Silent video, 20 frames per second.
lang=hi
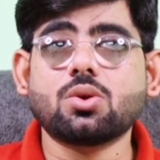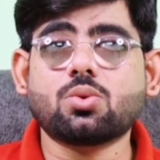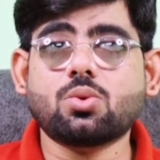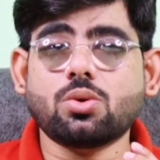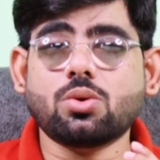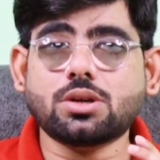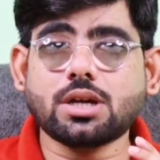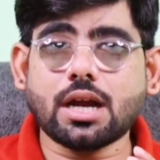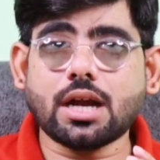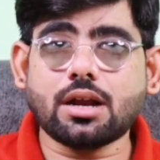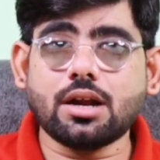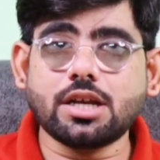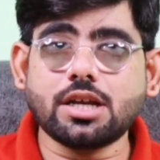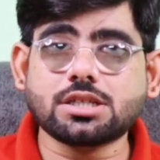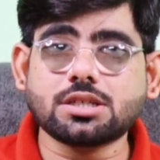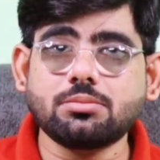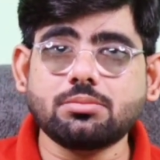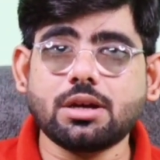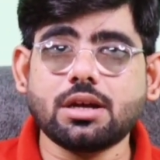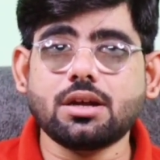कॉन्टेक्ट
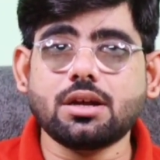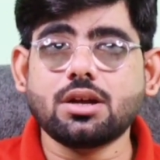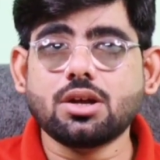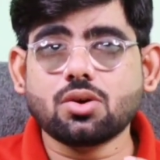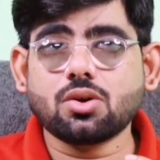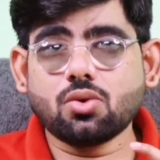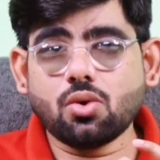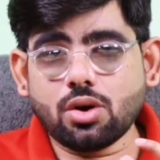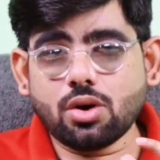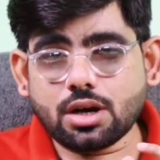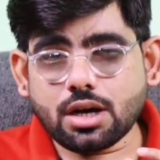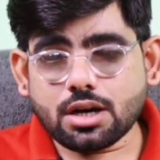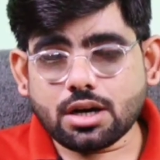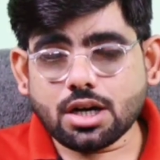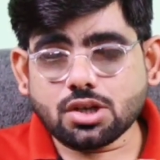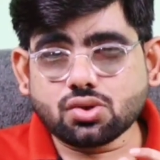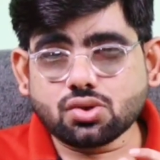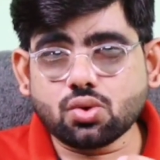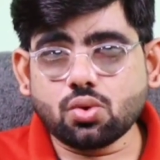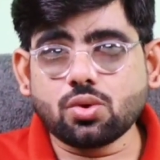लिस्ट में कॉल
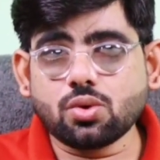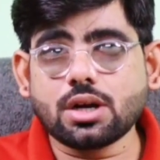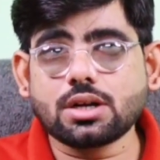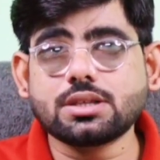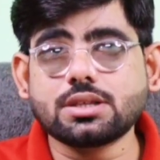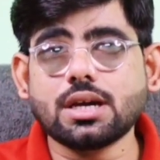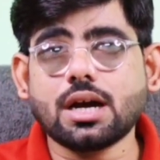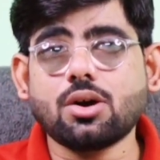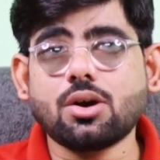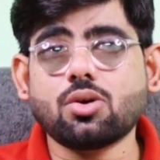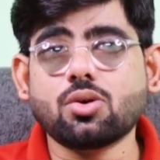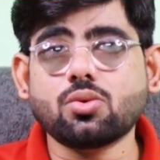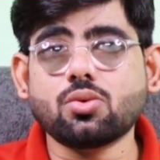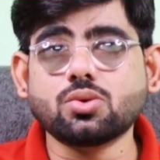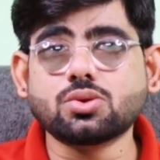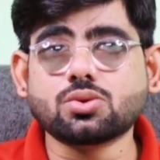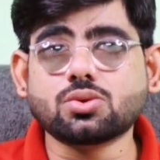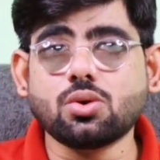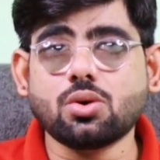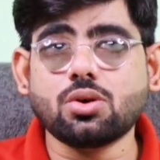करना शुरू कर दिया और
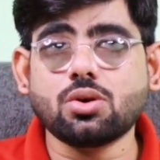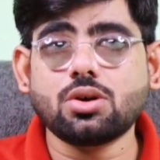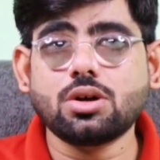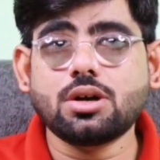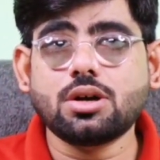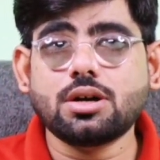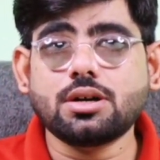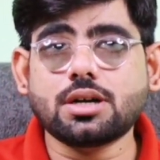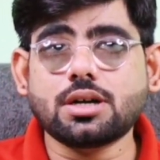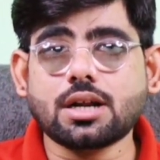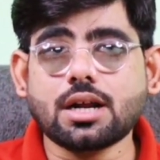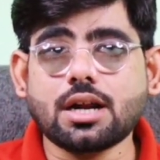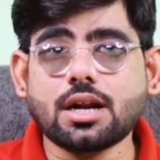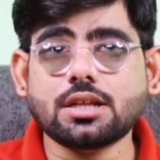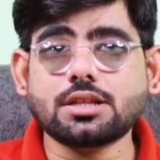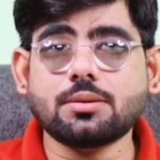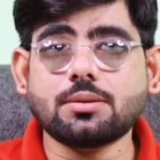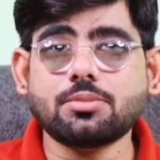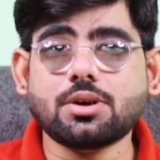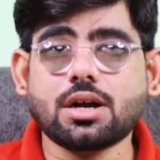उसको
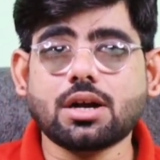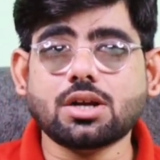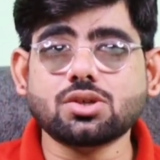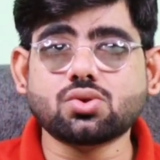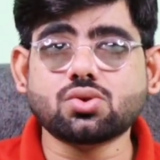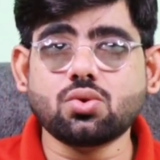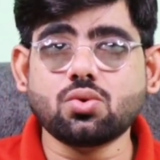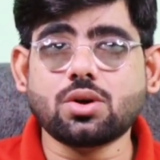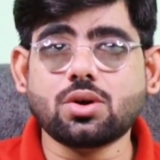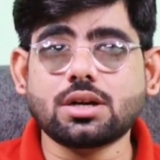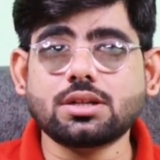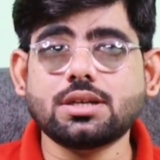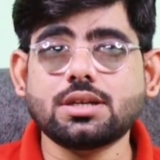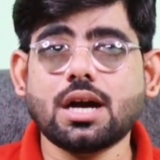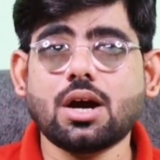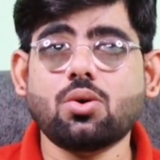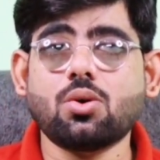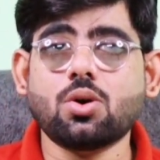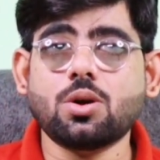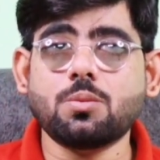डराना धमकाना शुरू कर दिया